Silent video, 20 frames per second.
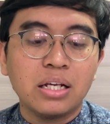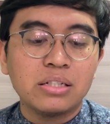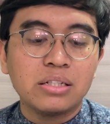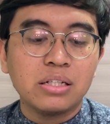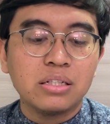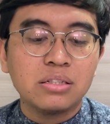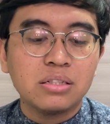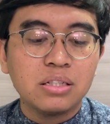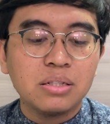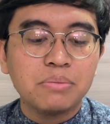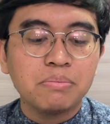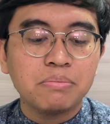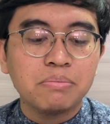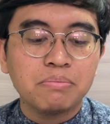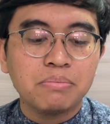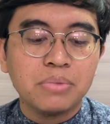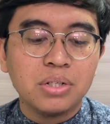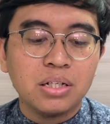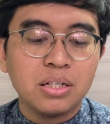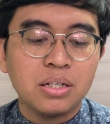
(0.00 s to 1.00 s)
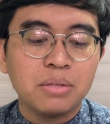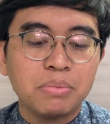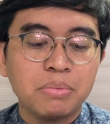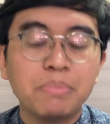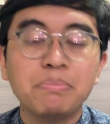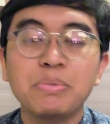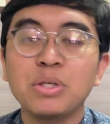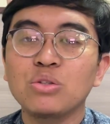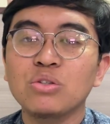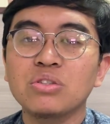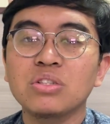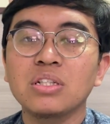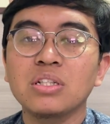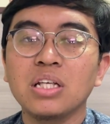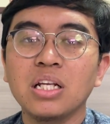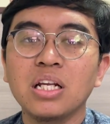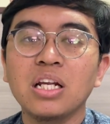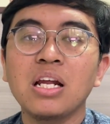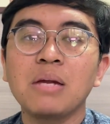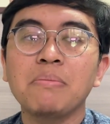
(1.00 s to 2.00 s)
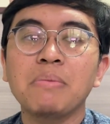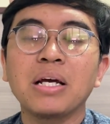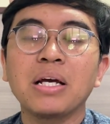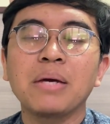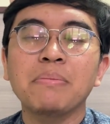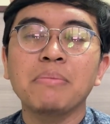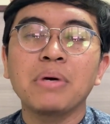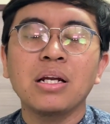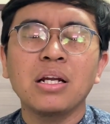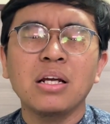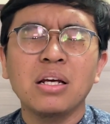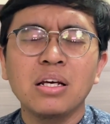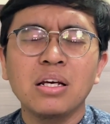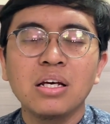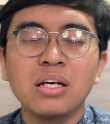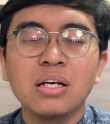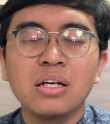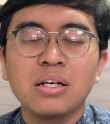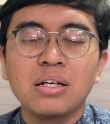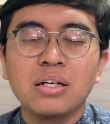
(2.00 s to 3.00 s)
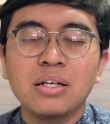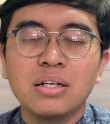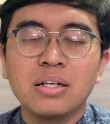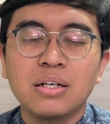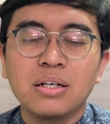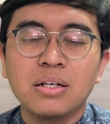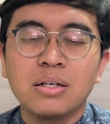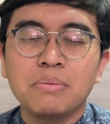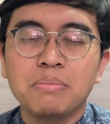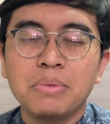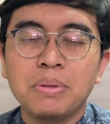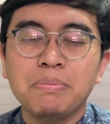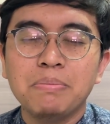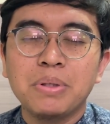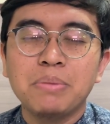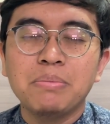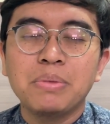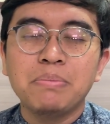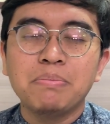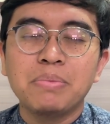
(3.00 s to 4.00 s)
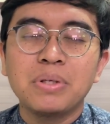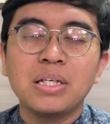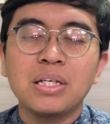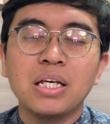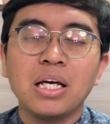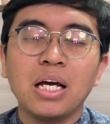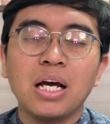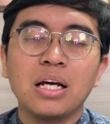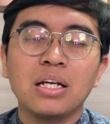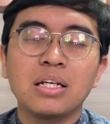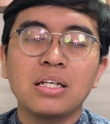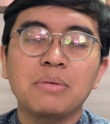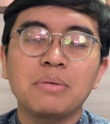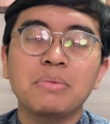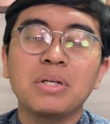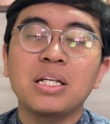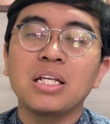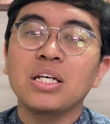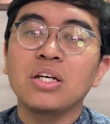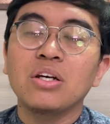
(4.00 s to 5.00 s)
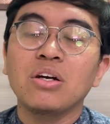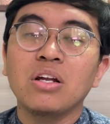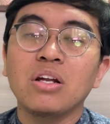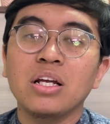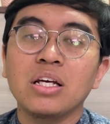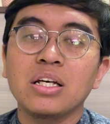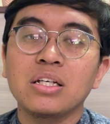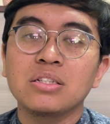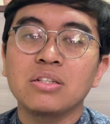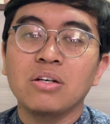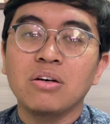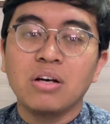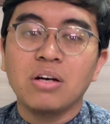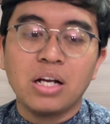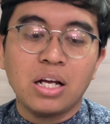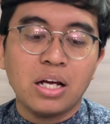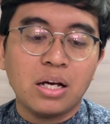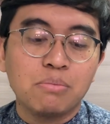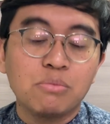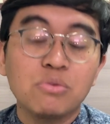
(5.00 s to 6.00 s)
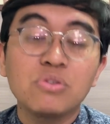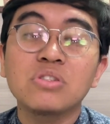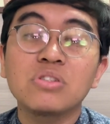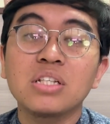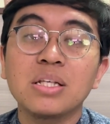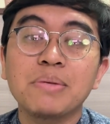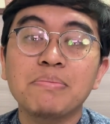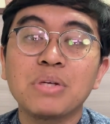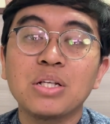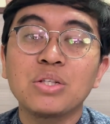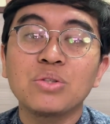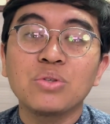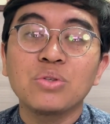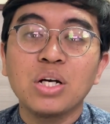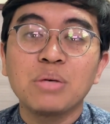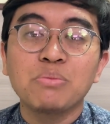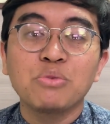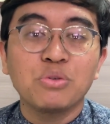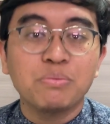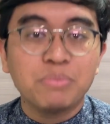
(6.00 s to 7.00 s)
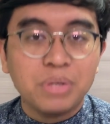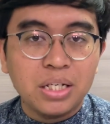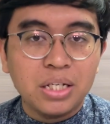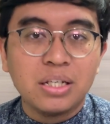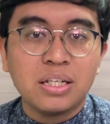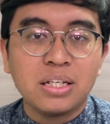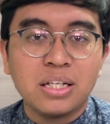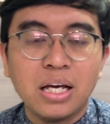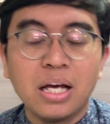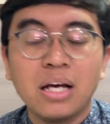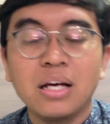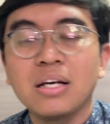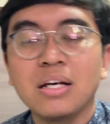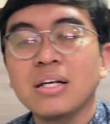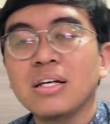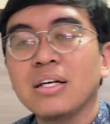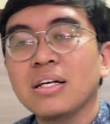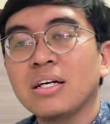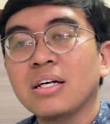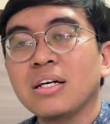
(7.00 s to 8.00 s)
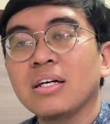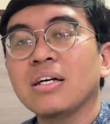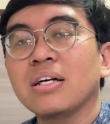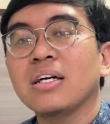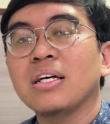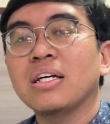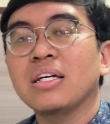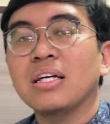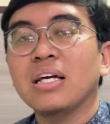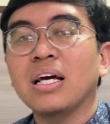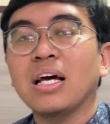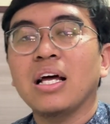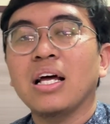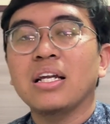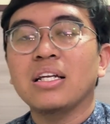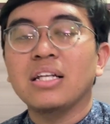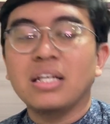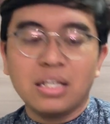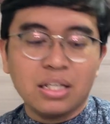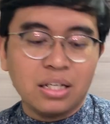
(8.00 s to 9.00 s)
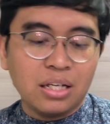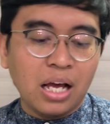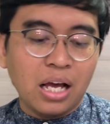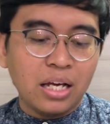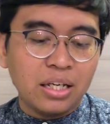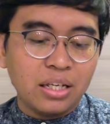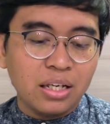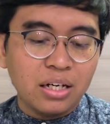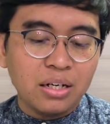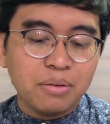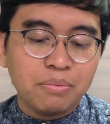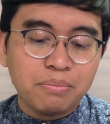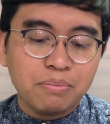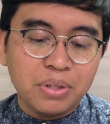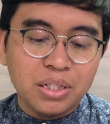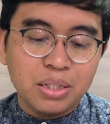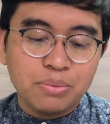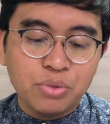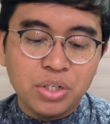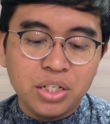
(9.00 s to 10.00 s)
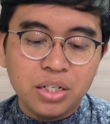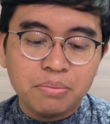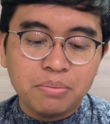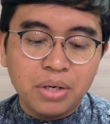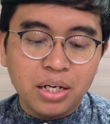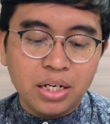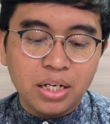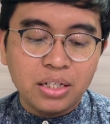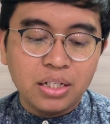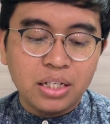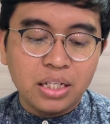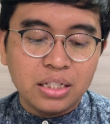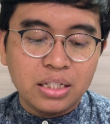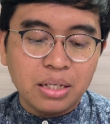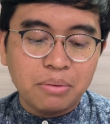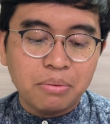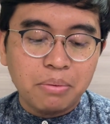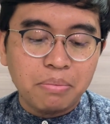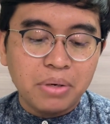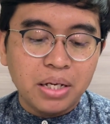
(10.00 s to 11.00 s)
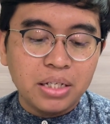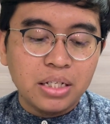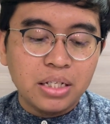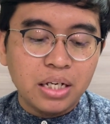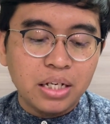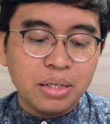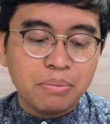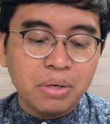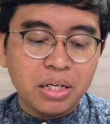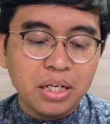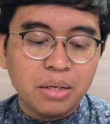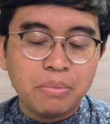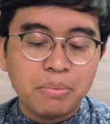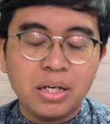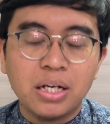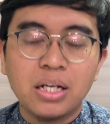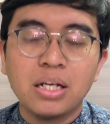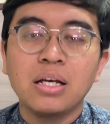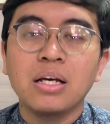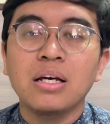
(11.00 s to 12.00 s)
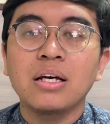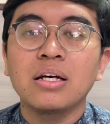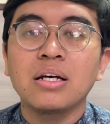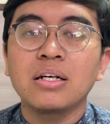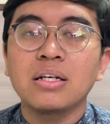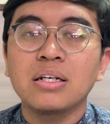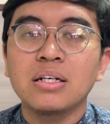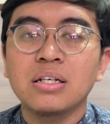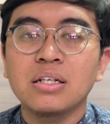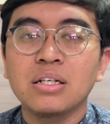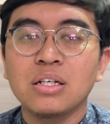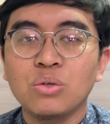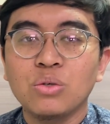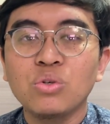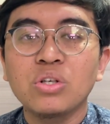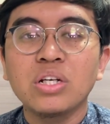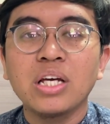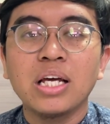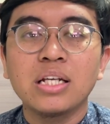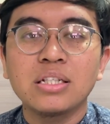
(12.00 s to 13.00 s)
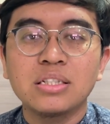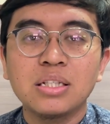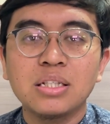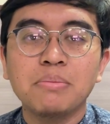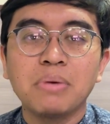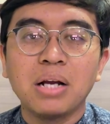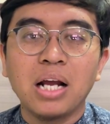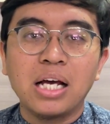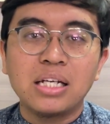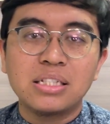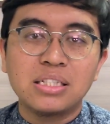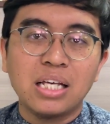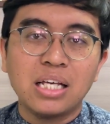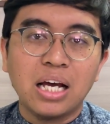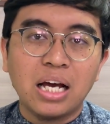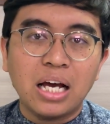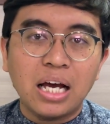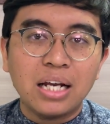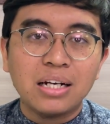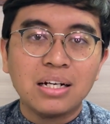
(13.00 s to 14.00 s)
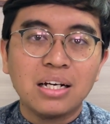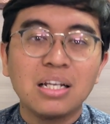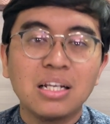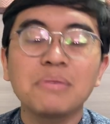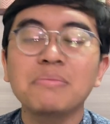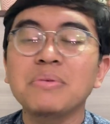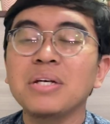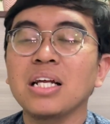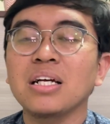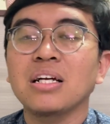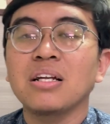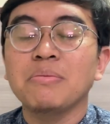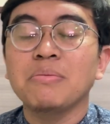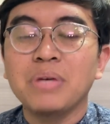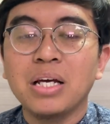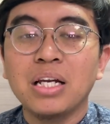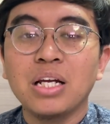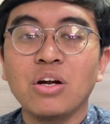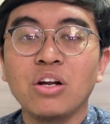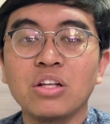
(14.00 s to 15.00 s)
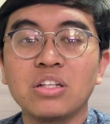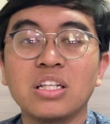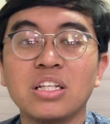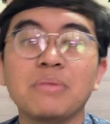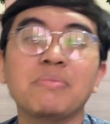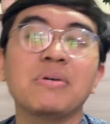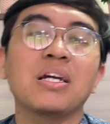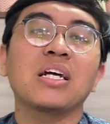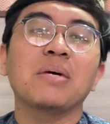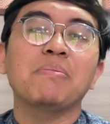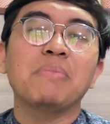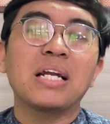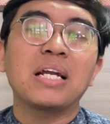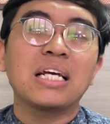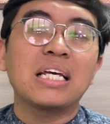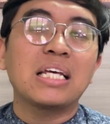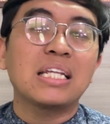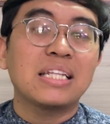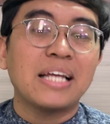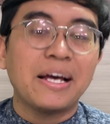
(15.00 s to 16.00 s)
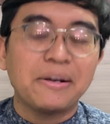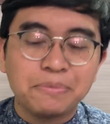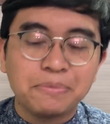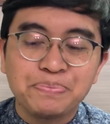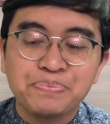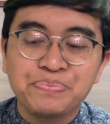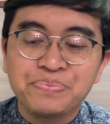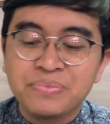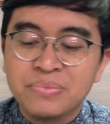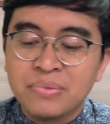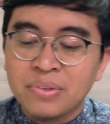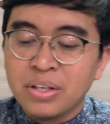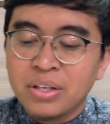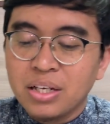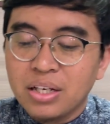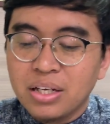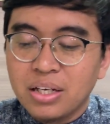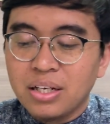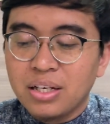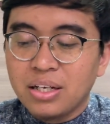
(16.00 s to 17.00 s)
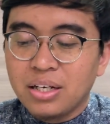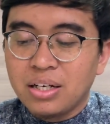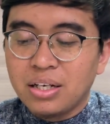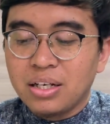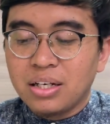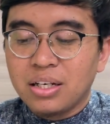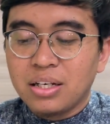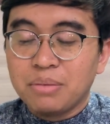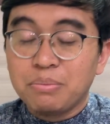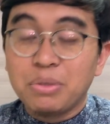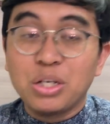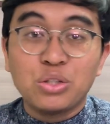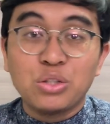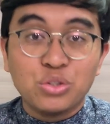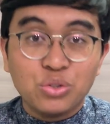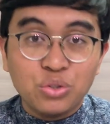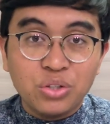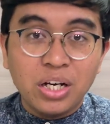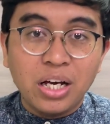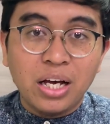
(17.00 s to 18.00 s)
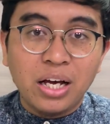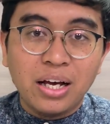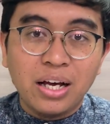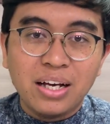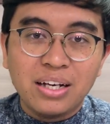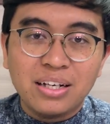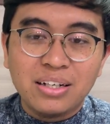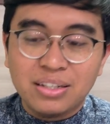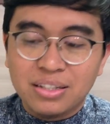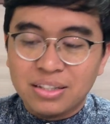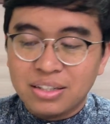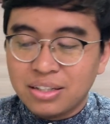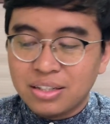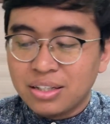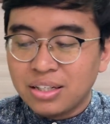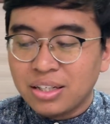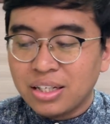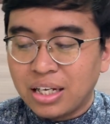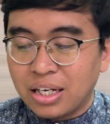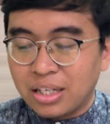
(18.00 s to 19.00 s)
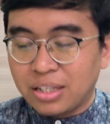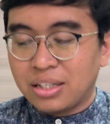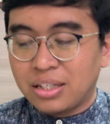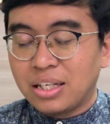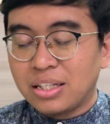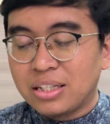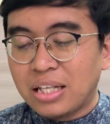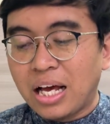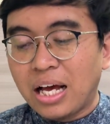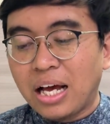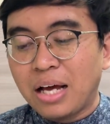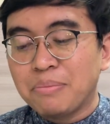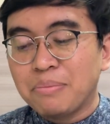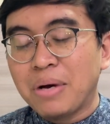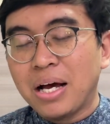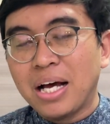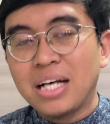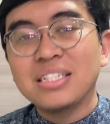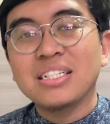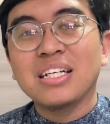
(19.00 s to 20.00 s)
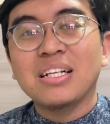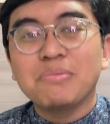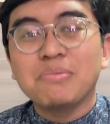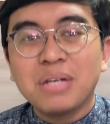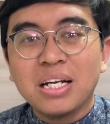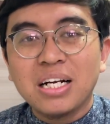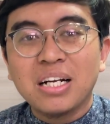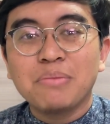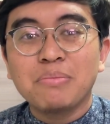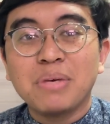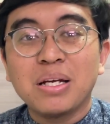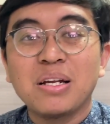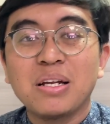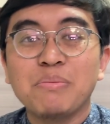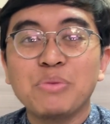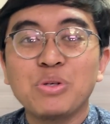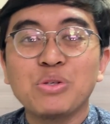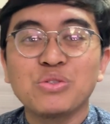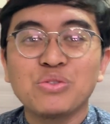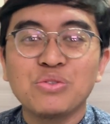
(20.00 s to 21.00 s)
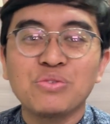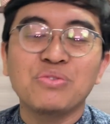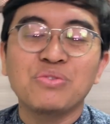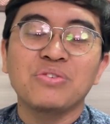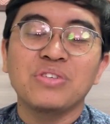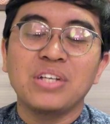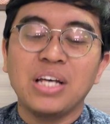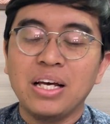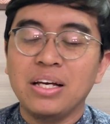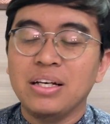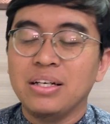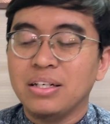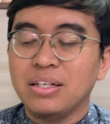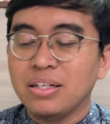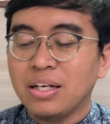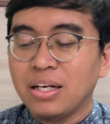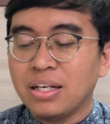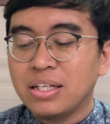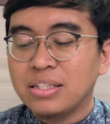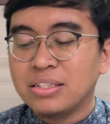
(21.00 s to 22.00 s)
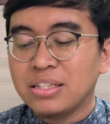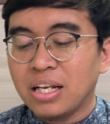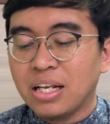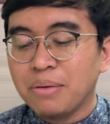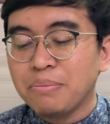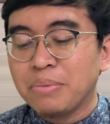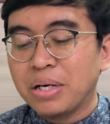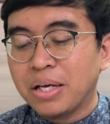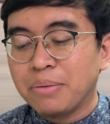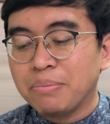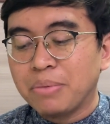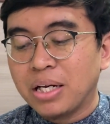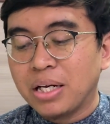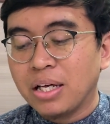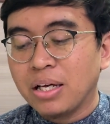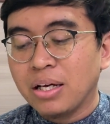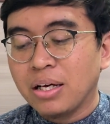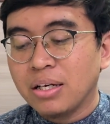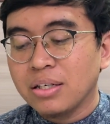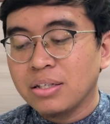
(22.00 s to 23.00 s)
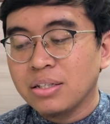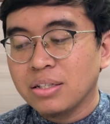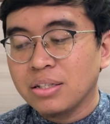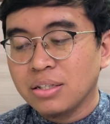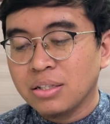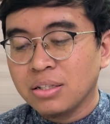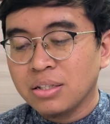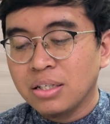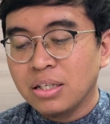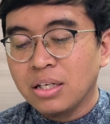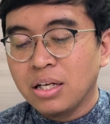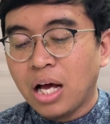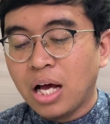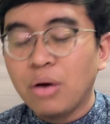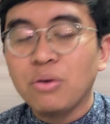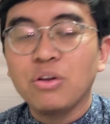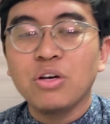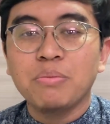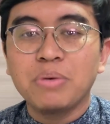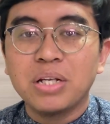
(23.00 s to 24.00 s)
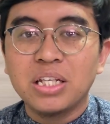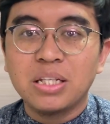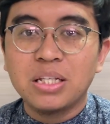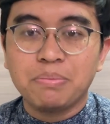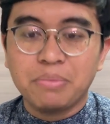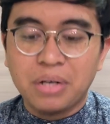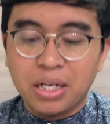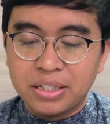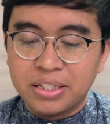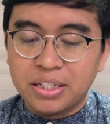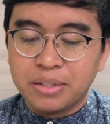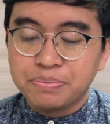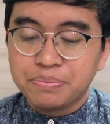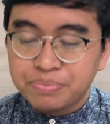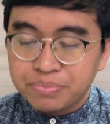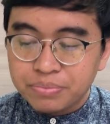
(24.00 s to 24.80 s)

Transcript: esensi eh, mimpi itu sendiri dan bagaimana mimpi eh, mimpi-mimpi yang dimiliki oleh seorang muslim dan juga mukmin ya. Eh, hingga di akhir ke pertemuan kemarin kita mempelajari bagaimana eh, urgensi merahasiakan kelebihan-kelebihan yang Allah titipkan kepada kita. Eh, begitu juga uh, yang kita akan bahas kelebihan-kelebihan Nabi Yusuf ya salam bagaimana uh, Allah menitipkannya.